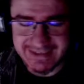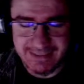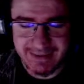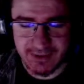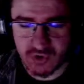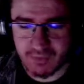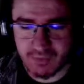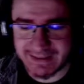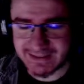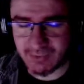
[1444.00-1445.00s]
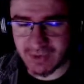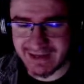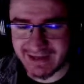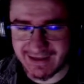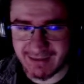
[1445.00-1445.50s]
separado su parte
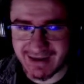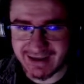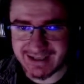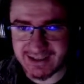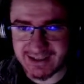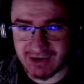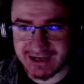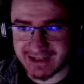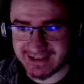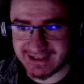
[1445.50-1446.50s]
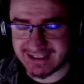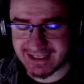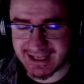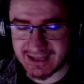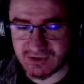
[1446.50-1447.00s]
buena de la mala y que sea una niña de
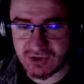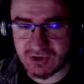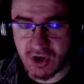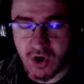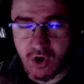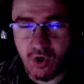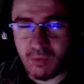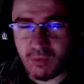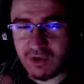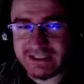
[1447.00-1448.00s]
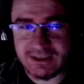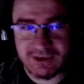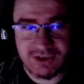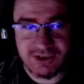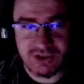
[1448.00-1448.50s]
7 años, ¿cómo ha
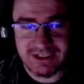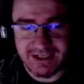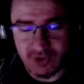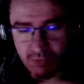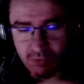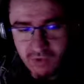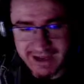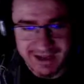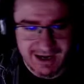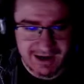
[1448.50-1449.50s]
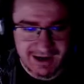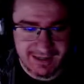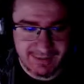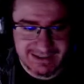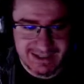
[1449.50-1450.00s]
sido eso? Si es que tuvo una hija
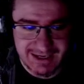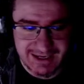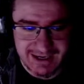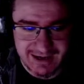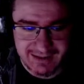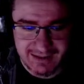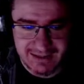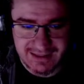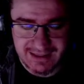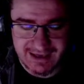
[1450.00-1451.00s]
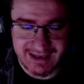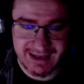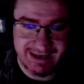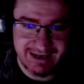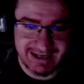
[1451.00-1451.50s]
nada más tener el accidente,
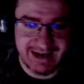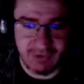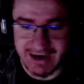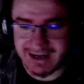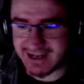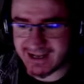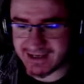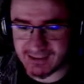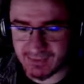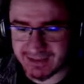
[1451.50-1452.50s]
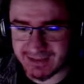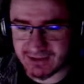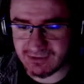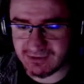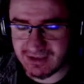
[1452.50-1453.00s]
que ya era una niña en ese
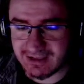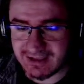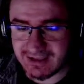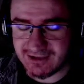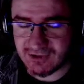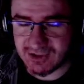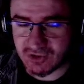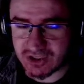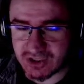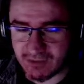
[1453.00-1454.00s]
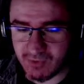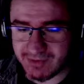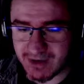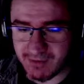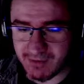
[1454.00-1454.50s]
momento. Entonces, no sé muy
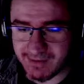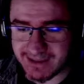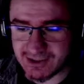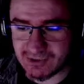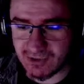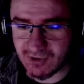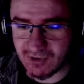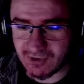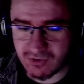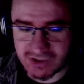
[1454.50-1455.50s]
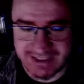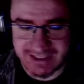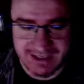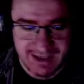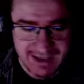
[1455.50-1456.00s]
bien cómo va eso, o, o si